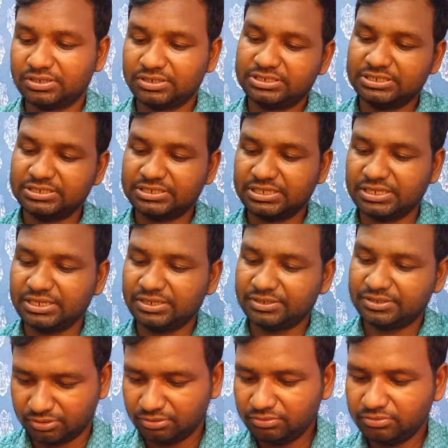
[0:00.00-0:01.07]
चीज़ है
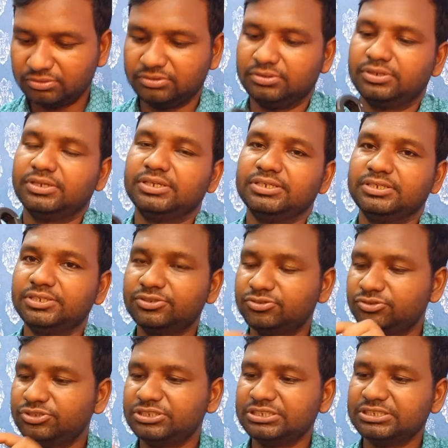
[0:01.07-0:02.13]
ये जो
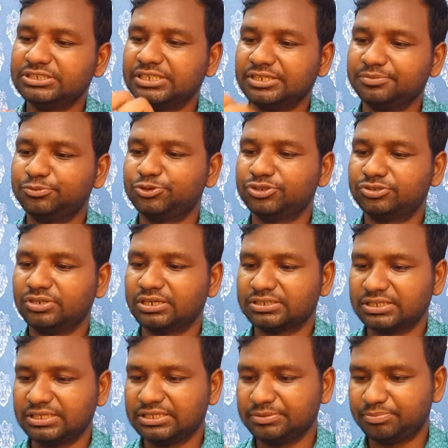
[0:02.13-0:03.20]
चीज़ है मुझे तो
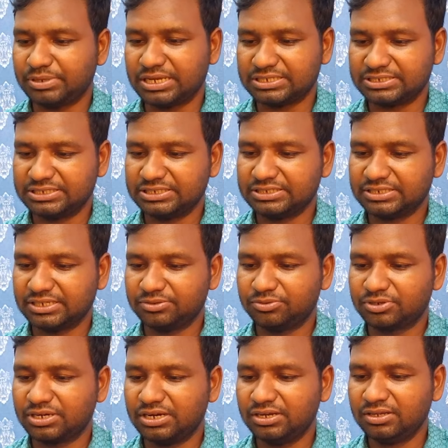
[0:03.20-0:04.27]
लगता है ये प्लास्टिक का ही
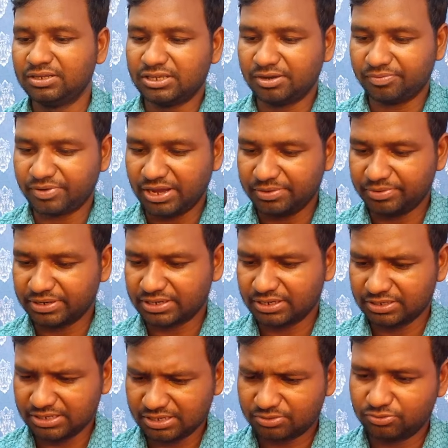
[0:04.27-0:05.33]
होगा या फाइबर का
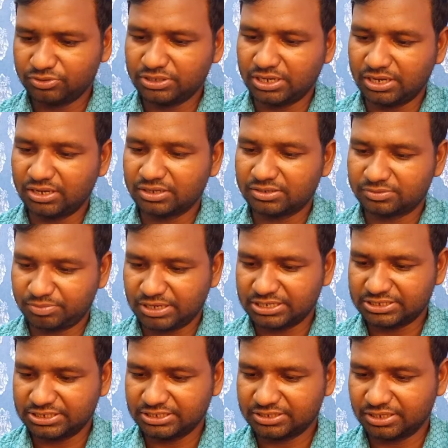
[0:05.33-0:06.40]
या कोई अलग
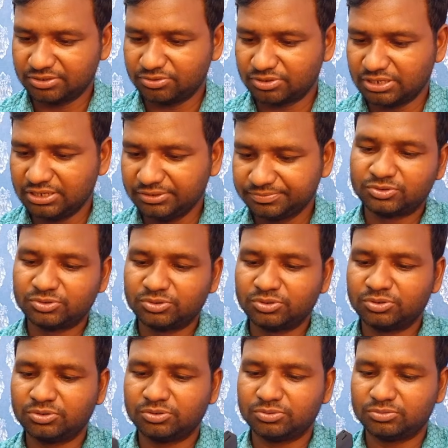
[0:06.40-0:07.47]
प्लास्टिक का ही होगा तो
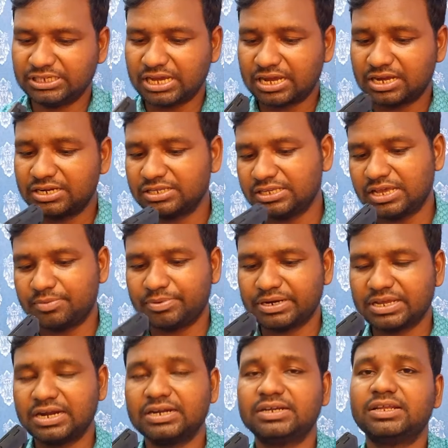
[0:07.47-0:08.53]
अगर यहाँ पर
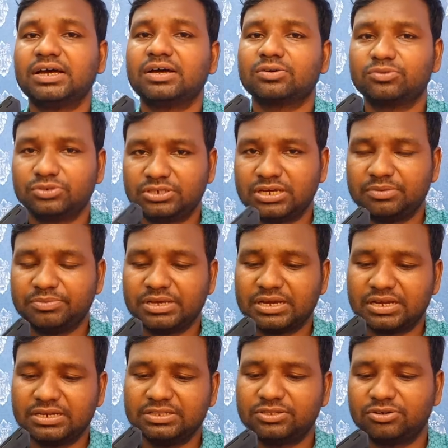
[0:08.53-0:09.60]
गड्ढा गुड्ढा में
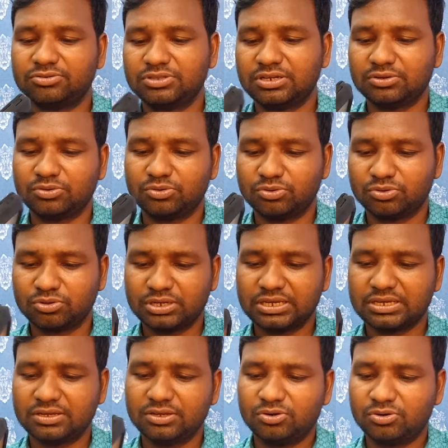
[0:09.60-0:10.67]
अगर इधर उधर हो
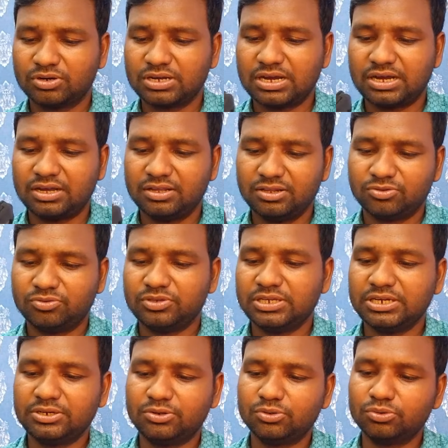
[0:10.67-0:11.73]
गया होगा तो
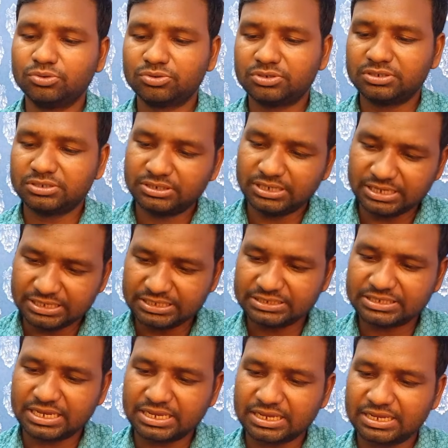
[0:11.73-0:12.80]
ये टूट नहीं
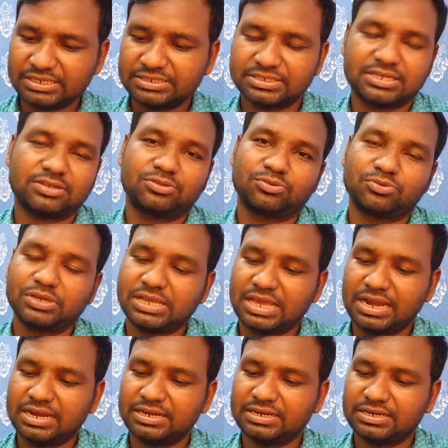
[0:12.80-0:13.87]
जाएगा इसका तो कोई
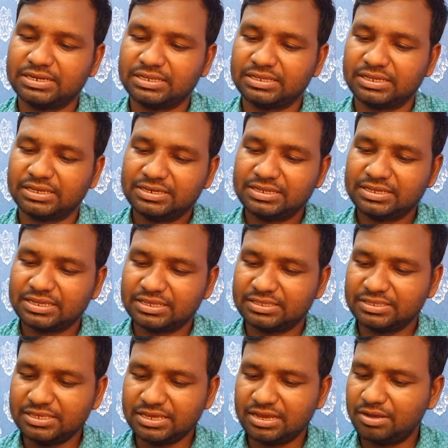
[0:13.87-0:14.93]
गारंटी नहीं है ठीक है
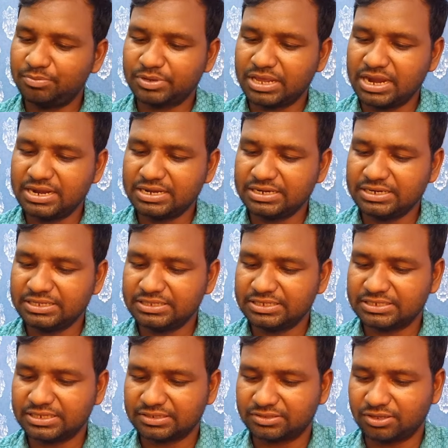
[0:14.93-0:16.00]
ये हम गारंटी नहीं दे
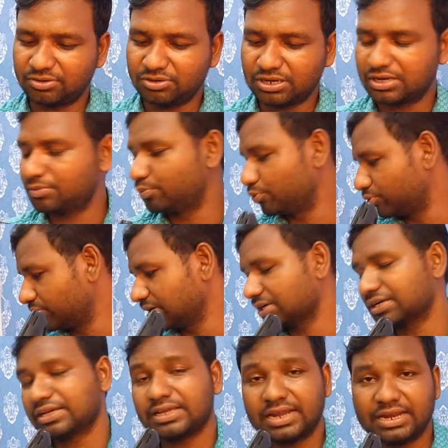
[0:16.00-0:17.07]
सकता हो अगर
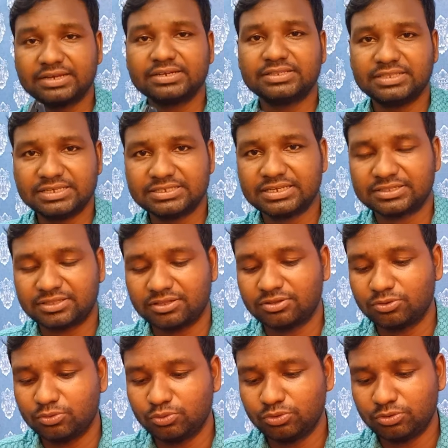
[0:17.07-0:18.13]
प्रोडक्ट गारंटी दे सकता है
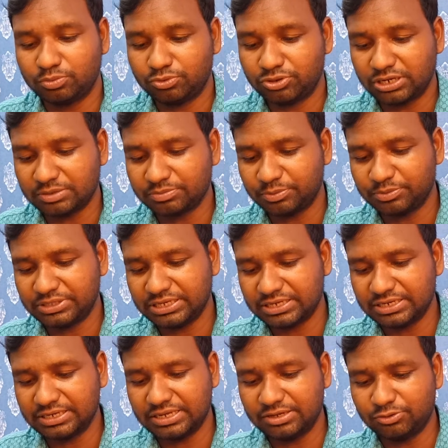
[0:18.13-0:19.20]
तो वो प्रोडक्ट में देख
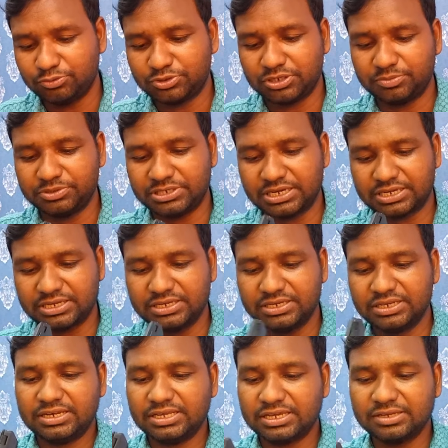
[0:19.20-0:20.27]
लेना वेबसाइट में जाके
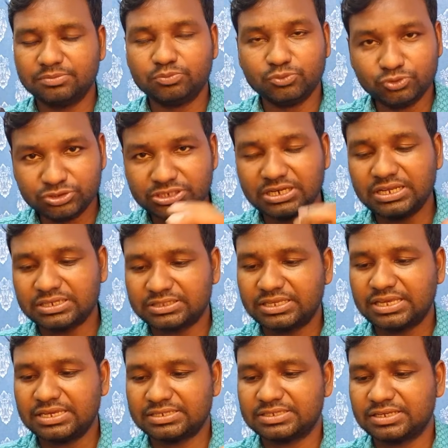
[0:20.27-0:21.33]
लेकिन मुझे लगता
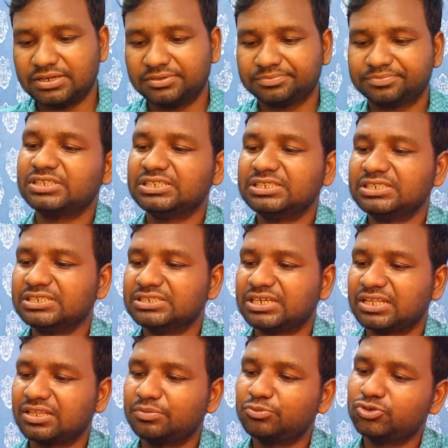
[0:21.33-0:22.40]
है ऐसा कि ये
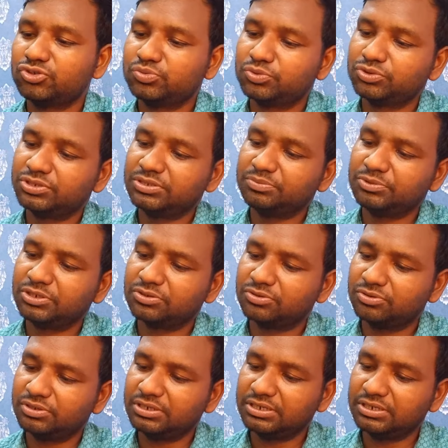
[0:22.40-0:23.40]
ज़्यादा मजबूती मेरे को